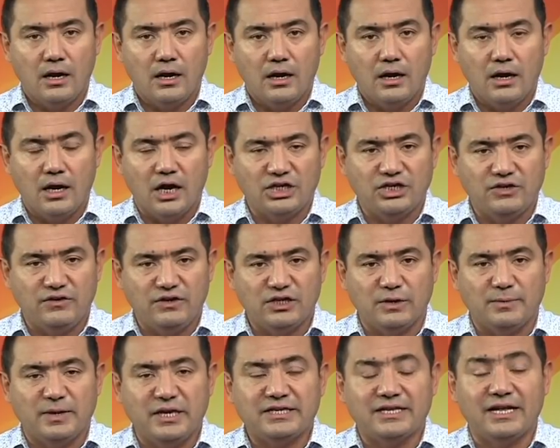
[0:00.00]
Очевидцы
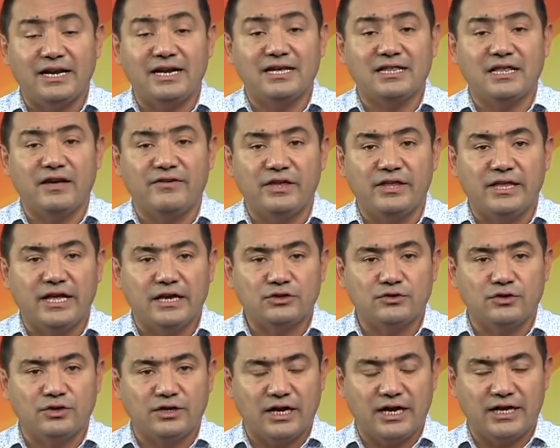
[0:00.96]
прислали к нам в редакцию
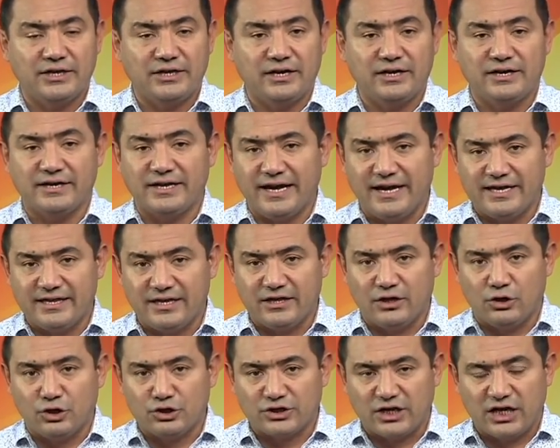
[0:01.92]
кадры ряда
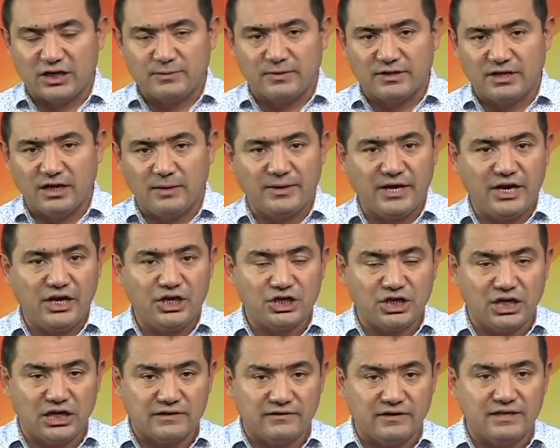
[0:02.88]
дорожно-транспортных
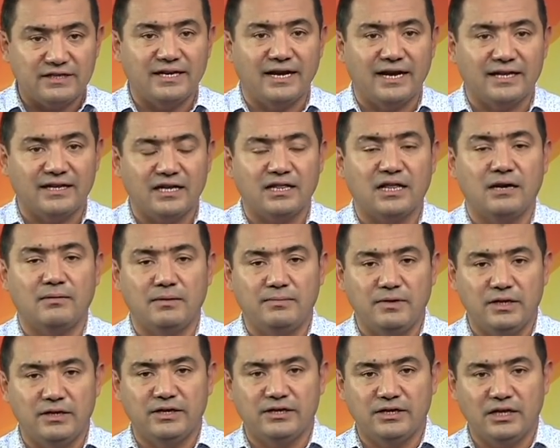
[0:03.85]
происшествий, снятых на
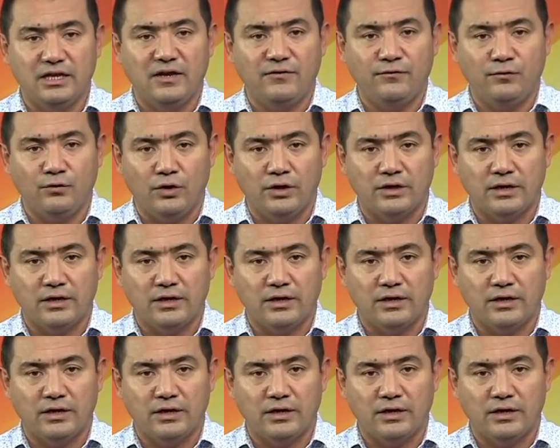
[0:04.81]
мобильный телефон.